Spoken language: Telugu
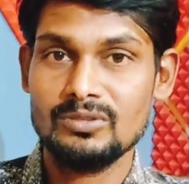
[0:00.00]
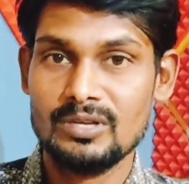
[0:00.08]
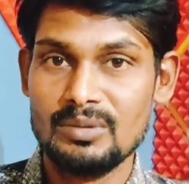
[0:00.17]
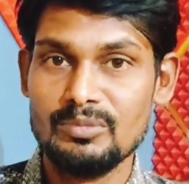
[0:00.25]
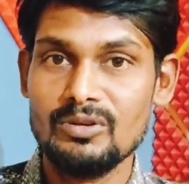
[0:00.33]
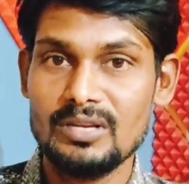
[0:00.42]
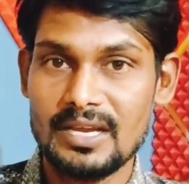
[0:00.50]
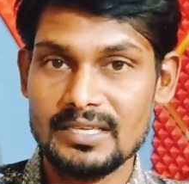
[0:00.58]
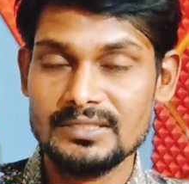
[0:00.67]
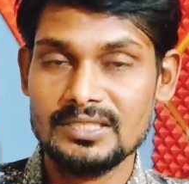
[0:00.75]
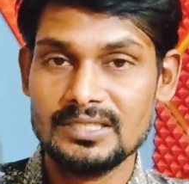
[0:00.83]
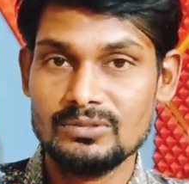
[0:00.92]
ద్వారా మీరు
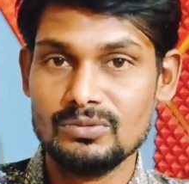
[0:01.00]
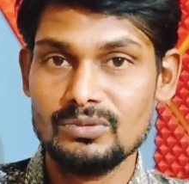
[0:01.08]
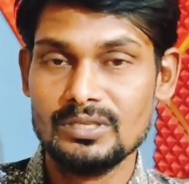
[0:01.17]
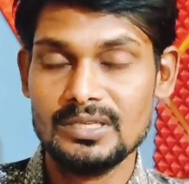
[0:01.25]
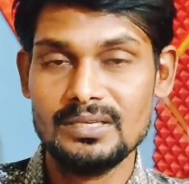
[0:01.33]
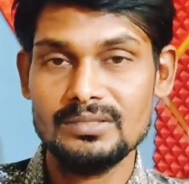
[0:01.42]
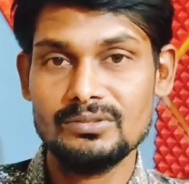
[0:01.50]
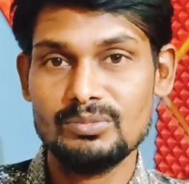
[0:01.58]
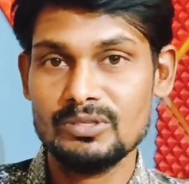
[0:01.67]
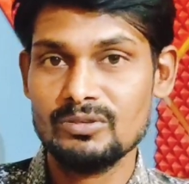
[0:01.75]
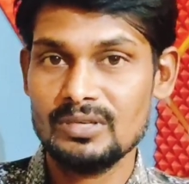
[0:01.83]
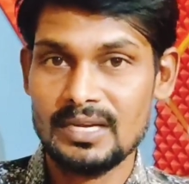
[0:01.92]
లాగిన్ చేస్తూ ఉంటే సో
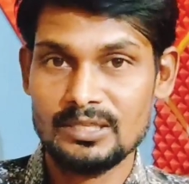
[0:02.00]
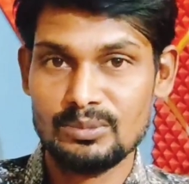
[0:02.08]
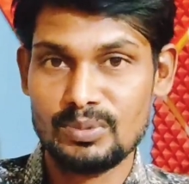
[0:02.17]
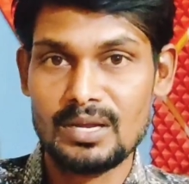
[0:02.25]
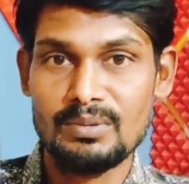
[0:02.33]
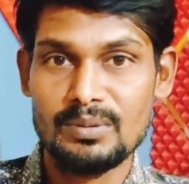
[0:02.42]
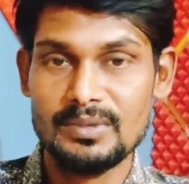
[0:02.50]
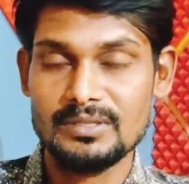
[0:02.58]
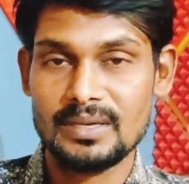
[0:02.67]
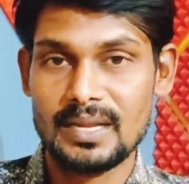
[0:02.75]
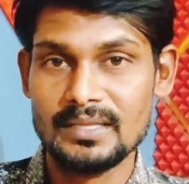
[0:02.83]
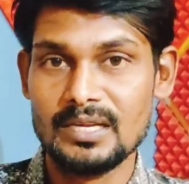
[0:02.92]
మీకు ఇలాంటి ప్రాబ్లం
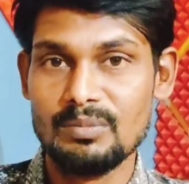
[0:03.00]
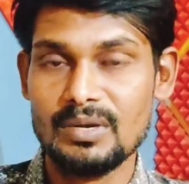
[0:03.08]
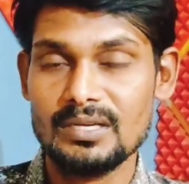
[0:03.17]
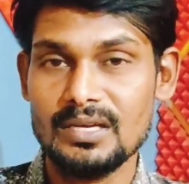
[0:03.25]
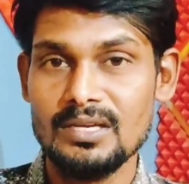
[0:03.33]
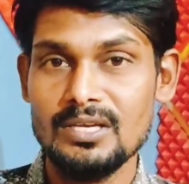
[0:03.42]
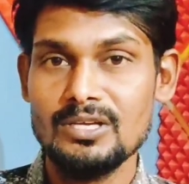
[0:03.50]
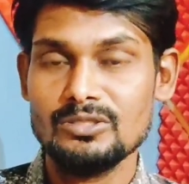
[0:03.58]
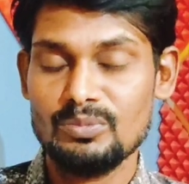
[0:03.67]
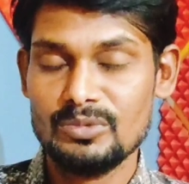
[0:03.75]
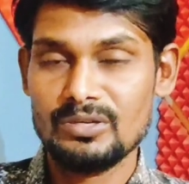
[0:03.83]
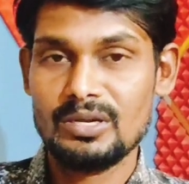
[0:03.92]
అయితే రాదనమాట
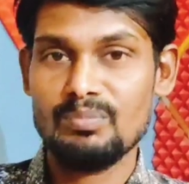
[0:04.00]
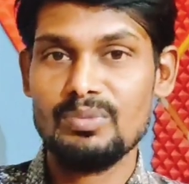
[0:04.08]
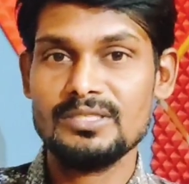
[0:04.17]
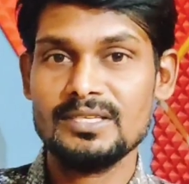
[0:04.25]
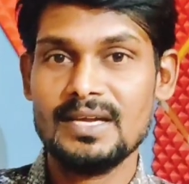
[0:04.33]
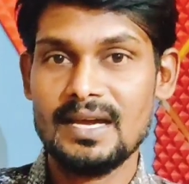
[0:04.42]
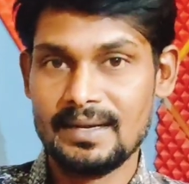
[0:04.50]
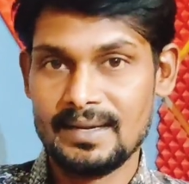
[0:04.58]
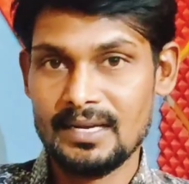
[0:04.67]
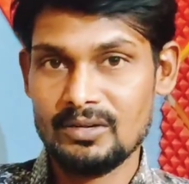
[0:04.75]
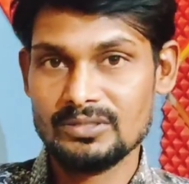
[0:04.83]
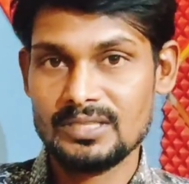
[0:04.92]
సో మీరు కంపల్సరీ ఆరు
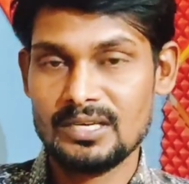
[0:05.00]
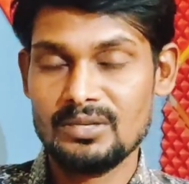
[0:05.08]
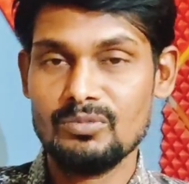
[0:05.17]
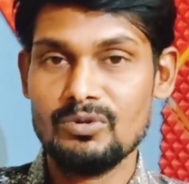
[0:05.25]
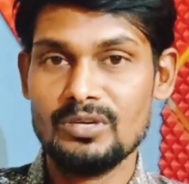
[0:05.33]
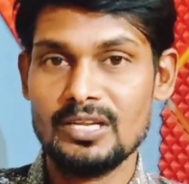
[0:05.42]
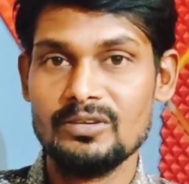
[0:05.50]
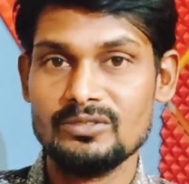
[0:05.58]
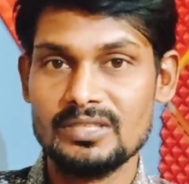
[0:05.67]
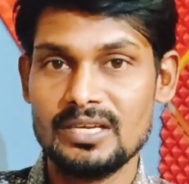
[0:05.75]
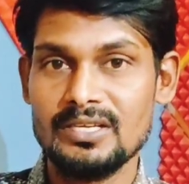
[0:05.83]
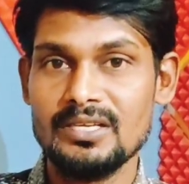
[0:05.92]
నెలలకుసారి మూడు
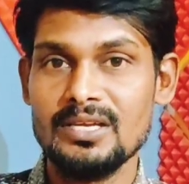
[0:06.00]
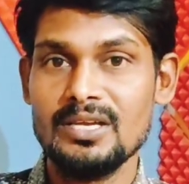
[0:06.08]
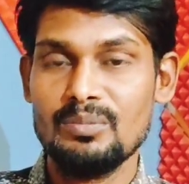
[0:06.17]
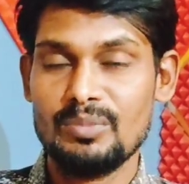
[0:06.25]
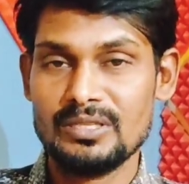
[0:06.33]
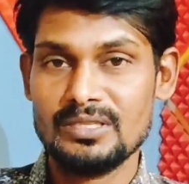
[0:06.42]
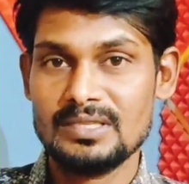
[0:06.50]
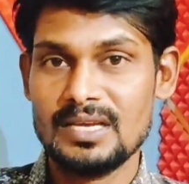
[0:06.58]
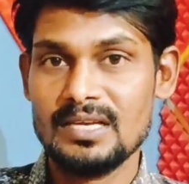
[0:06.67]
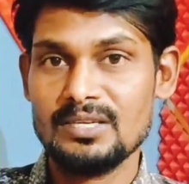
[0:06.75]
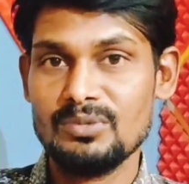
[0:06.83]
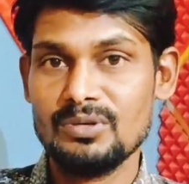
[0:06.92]
నెలలకుసారి
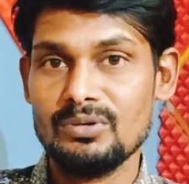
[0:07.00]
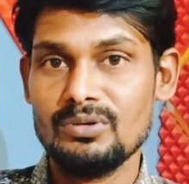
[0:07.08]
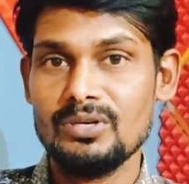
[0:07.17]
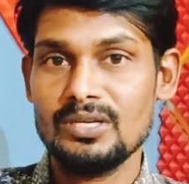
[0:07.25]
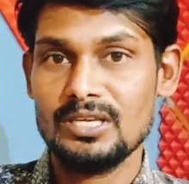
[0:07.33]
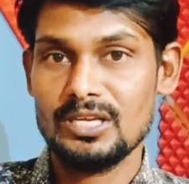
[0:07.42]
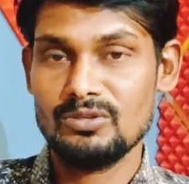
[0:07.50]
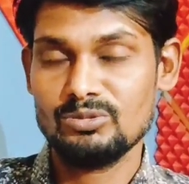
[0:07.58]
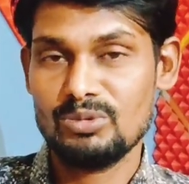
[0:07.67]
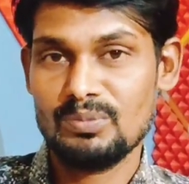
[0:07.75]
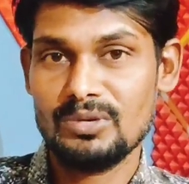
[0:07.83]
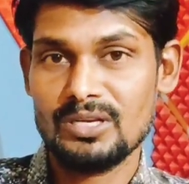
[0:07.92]
ప్రతిసారి మీరు ఏనో
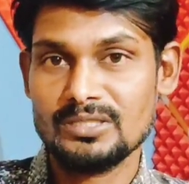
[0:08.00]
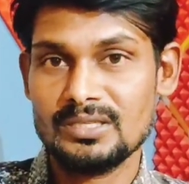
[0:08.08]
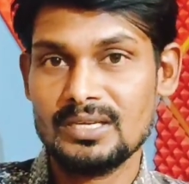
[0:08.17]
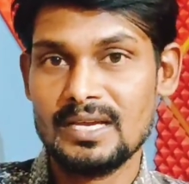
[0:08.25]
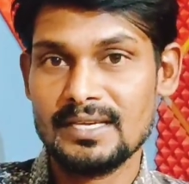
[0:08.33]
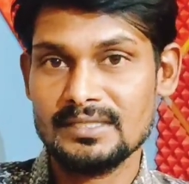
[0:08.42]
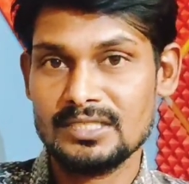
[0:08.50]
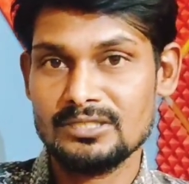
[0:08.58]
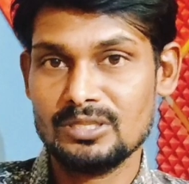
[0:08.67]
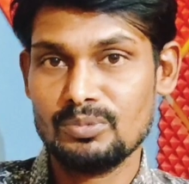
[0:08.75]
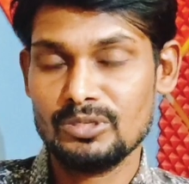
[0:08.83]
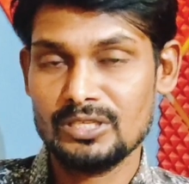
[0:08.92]
ఎస్బీ అప్లికేషన్ లాగిన్
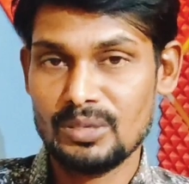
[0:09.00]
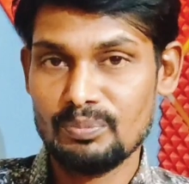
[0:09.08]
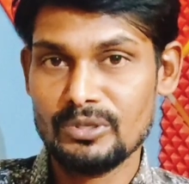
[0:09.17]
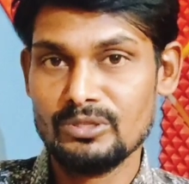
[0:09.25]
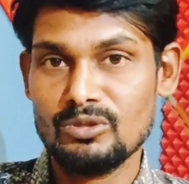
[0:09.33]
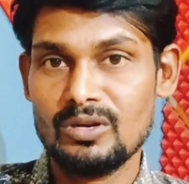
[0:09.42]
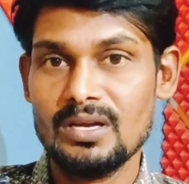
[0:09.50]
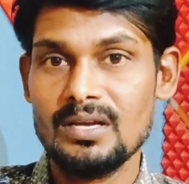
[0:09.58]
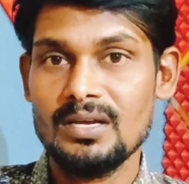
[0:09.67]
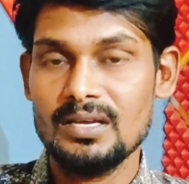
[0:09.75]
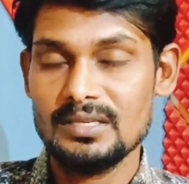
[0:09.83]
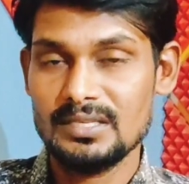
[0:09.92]
చేసేటప్పుడు ఏం పిన్ ద్వారా
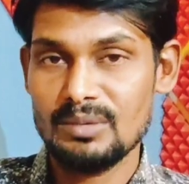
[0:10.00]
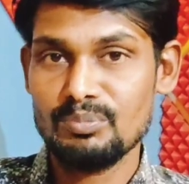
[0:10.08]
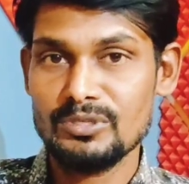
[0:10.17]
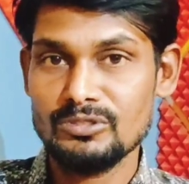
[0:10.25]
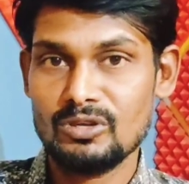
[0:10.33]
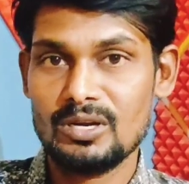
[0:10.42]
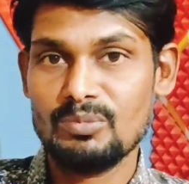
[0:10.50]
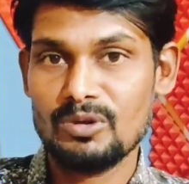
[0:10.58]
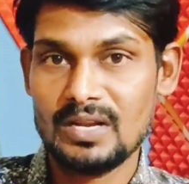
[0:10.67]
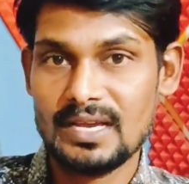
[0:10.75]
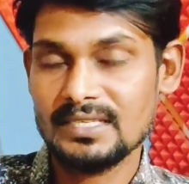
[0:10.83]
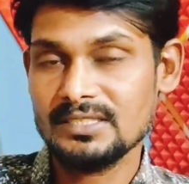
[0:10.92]
ఏం పిన్ ద్వారా
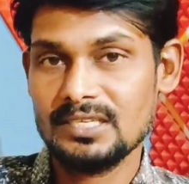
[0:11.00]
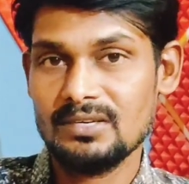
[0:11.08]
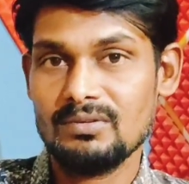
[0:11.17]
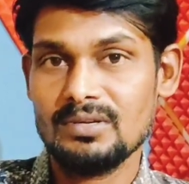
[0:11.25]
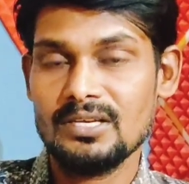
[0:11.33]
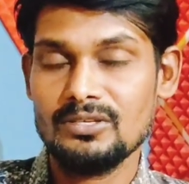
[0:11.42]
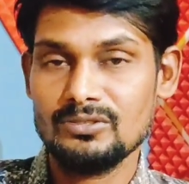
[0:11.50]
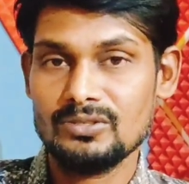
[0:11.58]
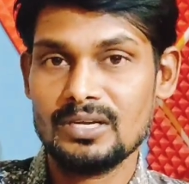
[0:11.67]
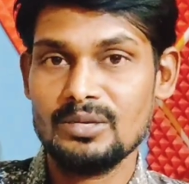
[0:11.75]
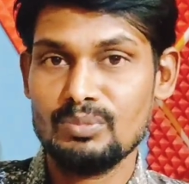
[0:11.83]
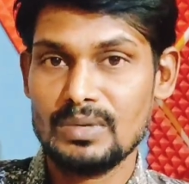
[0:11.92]
మీరు లాగిన్ చేయకుండా
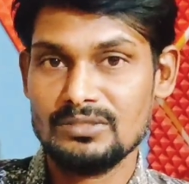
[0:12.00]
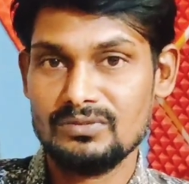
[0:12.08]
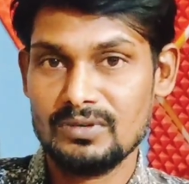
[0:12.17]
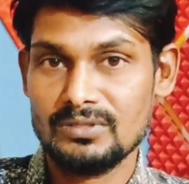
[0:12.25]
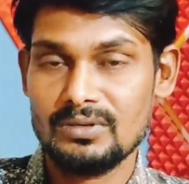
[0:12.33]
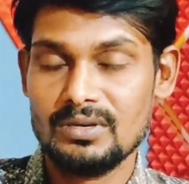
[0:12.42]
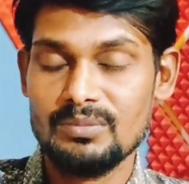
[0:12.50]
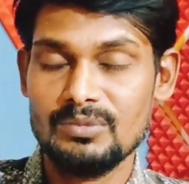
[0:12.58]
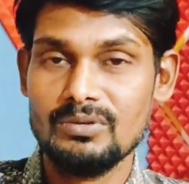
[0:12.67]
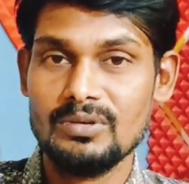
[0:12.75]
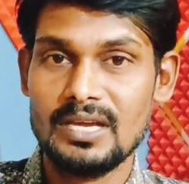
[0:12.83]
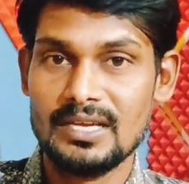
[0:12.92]
యూజర్ ఐడి పాస్వర్డ్ ద్వారా
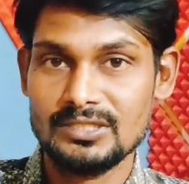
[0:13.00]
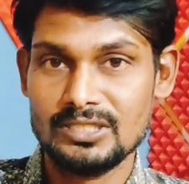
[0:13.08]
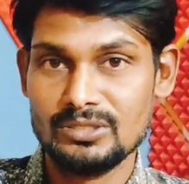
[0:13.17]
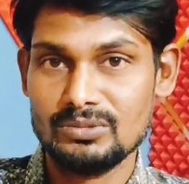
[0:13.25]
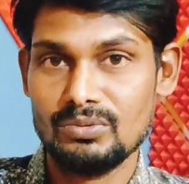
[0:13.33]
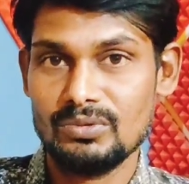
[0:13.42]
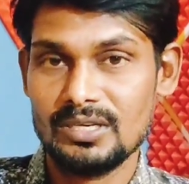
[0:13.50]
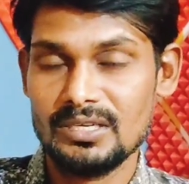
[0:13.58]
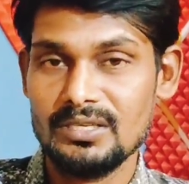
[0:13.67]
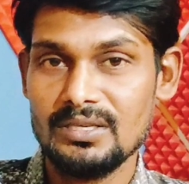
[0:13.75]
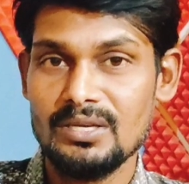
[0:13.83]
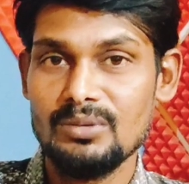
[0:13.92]
మీరు లాగిన్ చేస్తూ
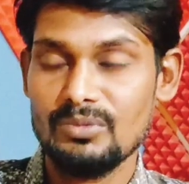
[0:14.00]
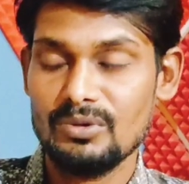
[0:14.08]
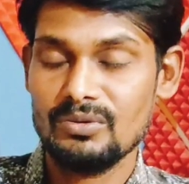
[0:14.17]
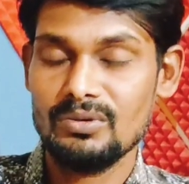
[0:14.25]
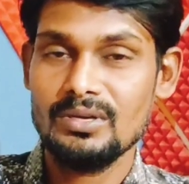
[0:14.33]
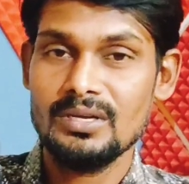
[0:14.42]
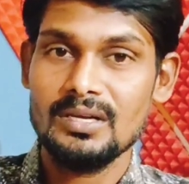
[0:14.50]
ఉండండి మీకు